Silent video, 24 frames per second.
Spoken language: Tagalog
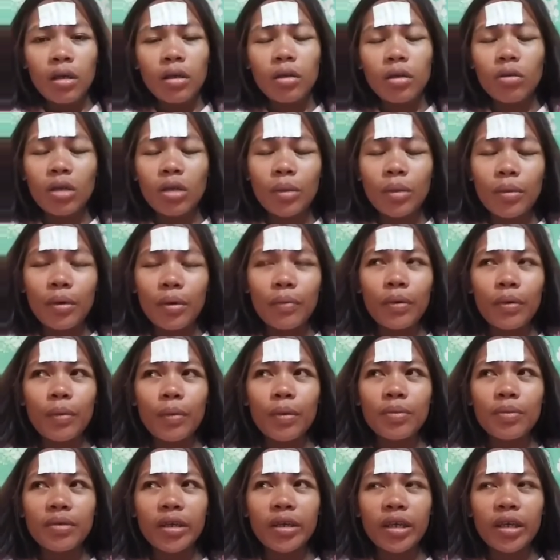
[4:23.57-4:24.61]
Naku, dami mga
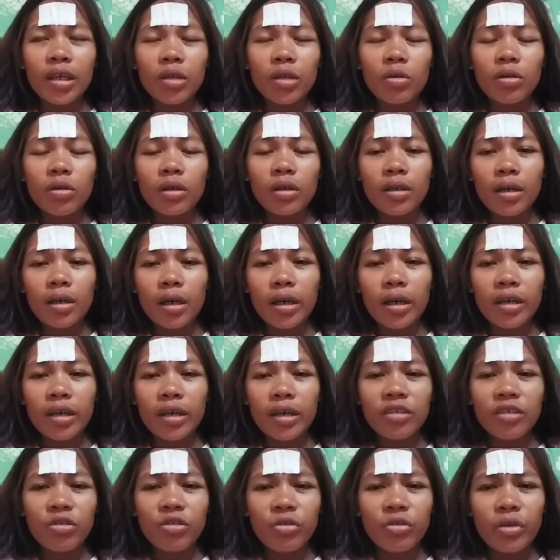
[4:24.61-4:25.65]
problems. Kaya ito
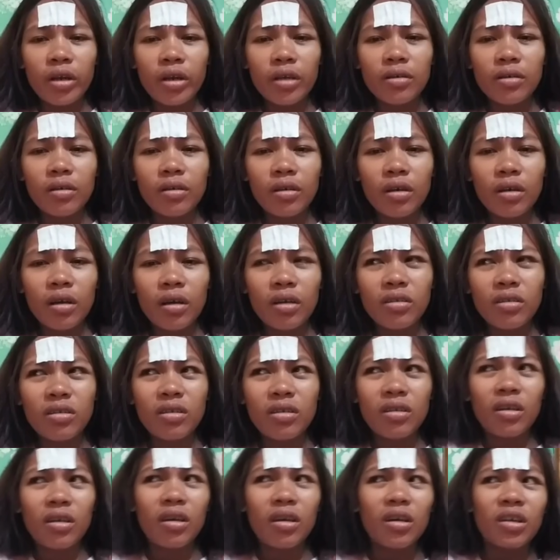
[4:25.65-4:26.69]
nagkaka-stress,
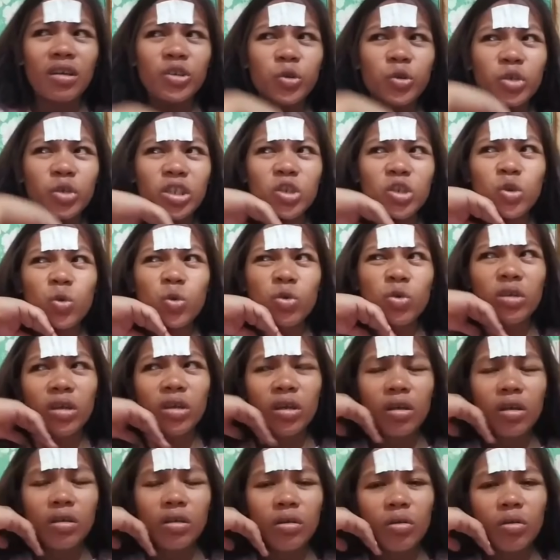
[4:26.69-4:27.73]
syukit
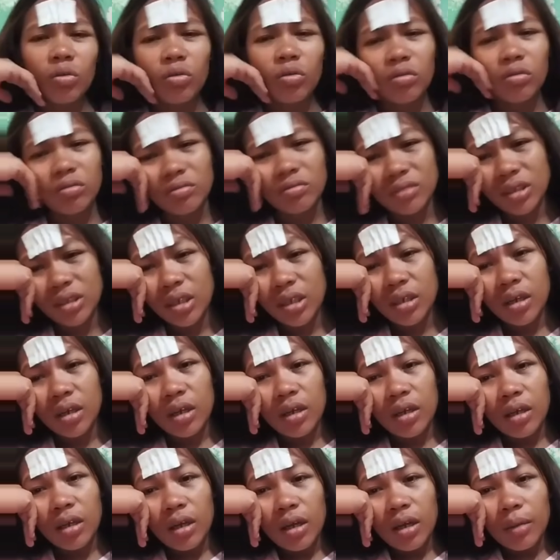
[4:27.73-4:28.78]
sukit Naku.
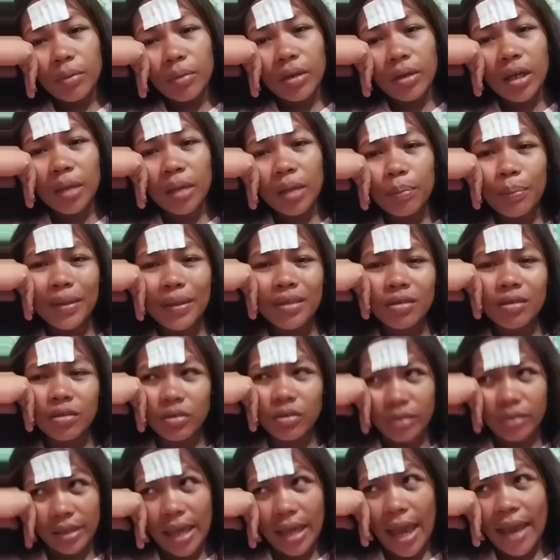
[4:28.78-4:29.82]
Pero, but it's
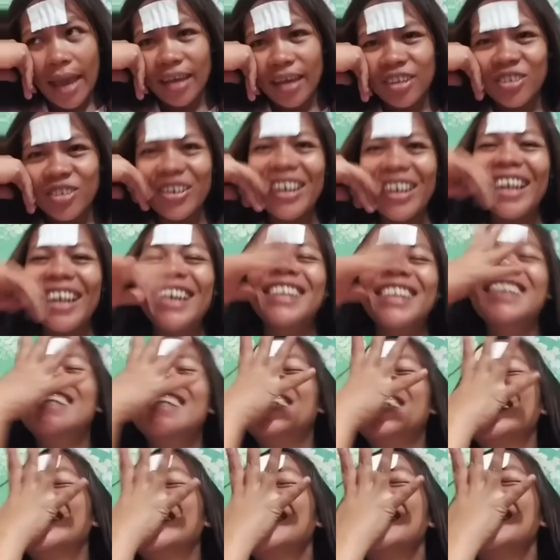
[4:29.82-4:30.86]
okay. Tara.
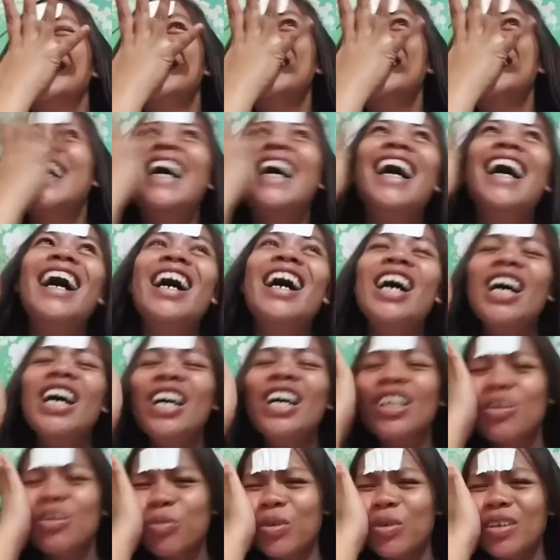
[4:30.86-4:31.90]

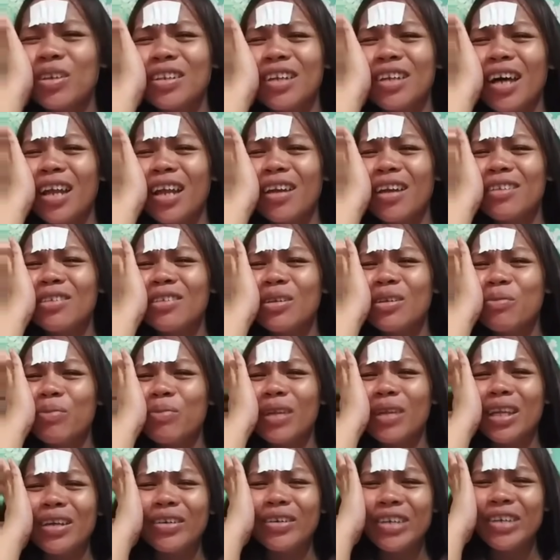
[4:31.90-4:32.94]
Fucking dollars eh,
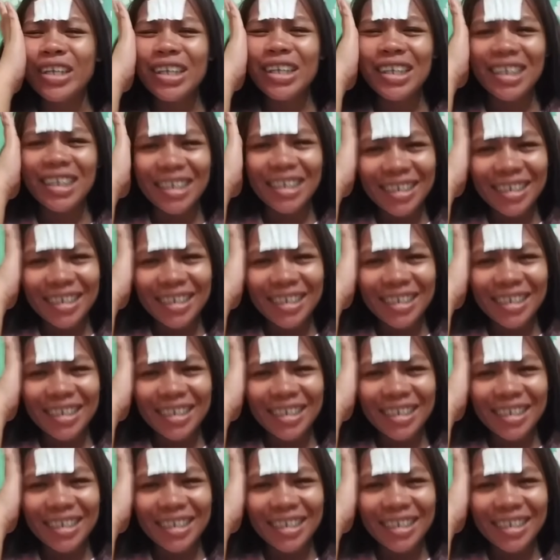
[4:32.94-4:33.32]
feeling earn.